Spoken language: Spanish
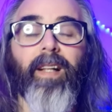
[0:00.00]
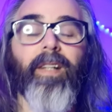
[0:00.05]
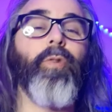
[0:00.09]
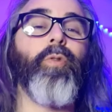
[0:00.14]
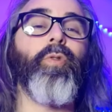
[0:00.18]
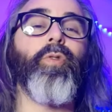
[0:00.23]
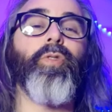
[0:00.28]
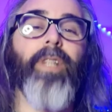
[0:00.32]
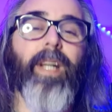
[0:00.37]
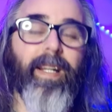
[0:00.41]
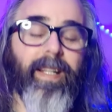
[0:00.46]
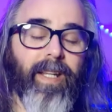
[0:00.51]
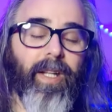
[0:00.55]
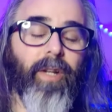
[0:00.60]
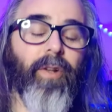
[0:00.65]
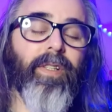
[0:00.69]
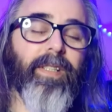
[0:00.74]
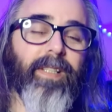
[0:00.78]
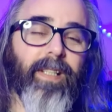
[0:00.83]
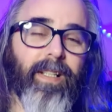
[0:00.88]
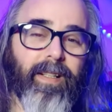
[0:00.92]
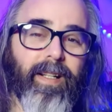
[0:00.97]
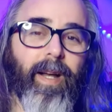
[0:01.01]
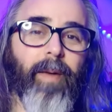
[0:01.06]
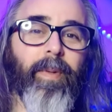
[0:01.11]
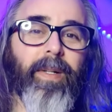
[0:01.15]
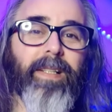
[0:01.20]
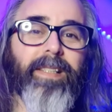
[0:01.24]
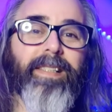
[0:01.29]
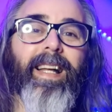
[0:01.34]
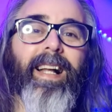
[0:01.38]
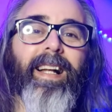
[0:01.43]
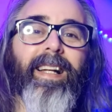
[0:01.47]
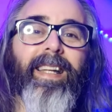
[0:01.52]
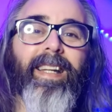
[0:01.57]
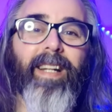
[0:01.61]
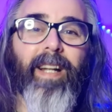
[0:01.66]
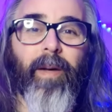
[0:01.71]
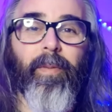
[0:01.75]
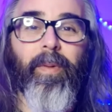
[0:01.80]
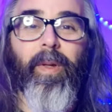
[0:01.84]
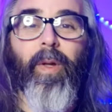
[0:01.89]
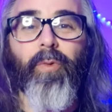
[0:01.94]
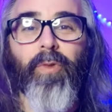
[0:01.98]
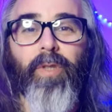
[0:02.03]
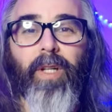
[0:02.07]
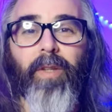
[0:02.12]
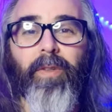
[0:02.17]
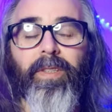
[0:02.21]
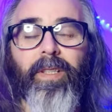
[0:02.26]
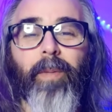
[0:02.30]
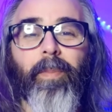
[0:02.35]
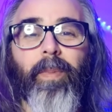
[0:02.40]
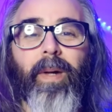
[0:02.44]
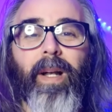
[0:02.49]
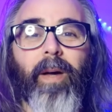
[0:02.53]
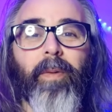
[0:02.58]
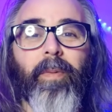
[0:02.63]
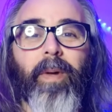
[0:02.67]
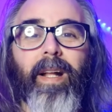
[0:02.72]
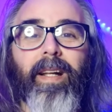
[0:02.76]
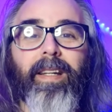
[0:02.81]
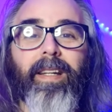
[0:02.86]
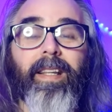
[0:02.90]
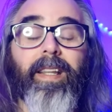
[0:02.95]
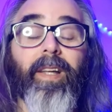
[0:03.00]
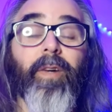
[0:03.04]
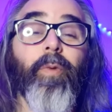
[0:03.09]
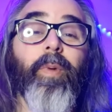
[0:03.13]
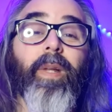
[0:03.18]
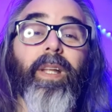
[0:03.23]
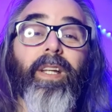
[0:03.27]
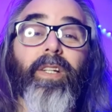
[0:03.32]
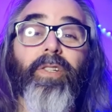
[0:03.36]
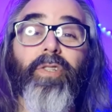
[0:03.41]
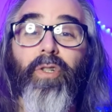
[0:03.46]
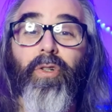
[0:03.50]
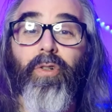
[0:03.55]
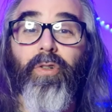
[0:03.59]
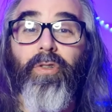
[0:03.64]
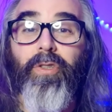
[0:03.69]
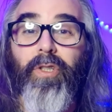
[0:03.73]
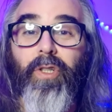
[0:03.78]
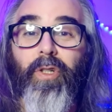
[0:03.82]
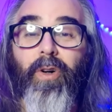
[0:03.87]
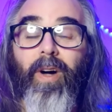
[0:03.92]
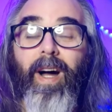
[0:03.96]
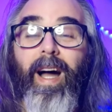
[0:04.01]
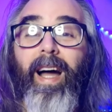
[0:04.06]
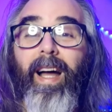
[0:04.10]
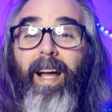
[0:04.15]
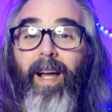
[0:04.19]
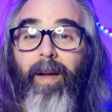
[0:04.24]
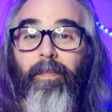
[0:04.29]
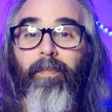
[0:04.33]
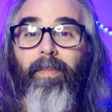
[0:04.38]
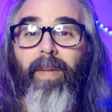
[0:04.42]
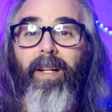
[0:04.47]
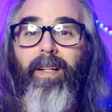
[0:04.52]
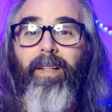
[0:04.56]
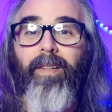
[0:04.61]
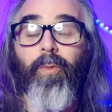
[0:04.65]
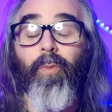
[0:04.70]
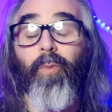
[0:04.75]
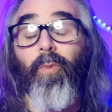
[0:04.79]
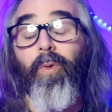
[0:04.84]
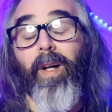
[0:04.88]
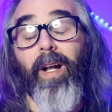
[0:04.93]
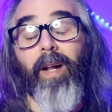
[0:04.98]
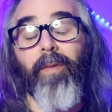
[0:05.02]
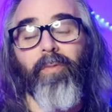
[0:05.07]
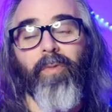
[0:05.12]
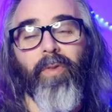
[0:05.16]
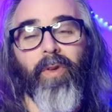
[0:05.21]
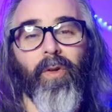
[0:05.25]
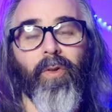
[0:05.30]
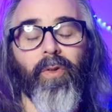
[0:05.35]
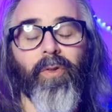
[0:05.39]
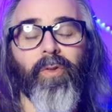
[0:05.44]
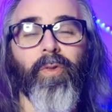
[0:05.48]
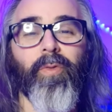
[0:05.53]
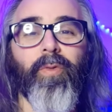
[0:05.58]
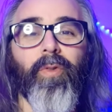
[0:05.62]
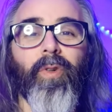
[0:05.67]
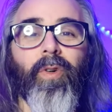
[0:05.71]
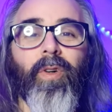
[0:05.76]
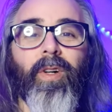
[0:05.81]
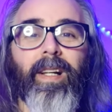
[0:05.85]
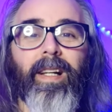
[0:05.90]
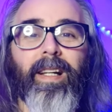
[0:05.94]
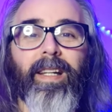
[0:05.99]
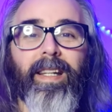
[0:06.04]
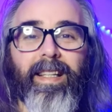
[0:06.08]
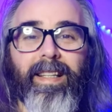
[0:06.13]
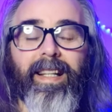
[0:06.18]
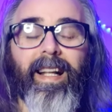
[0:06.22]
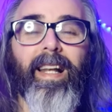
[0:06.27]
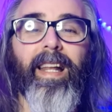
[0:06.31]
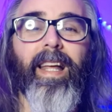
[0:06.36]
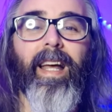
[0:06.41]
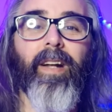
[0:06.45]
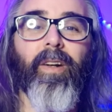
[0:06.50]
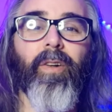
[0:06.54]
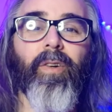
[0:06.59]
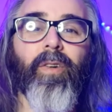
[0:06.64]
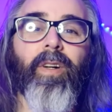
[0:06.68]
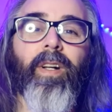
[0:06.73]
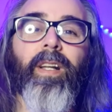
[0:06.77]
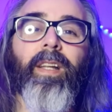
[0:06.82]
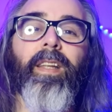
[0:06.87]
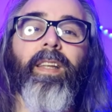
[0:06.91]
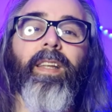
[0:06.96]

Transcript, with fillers: o sea, quiero decir, a ver si alguien había usado esa palabra, y descubrí que Giorgio Agamben, un gran filósofo italiano,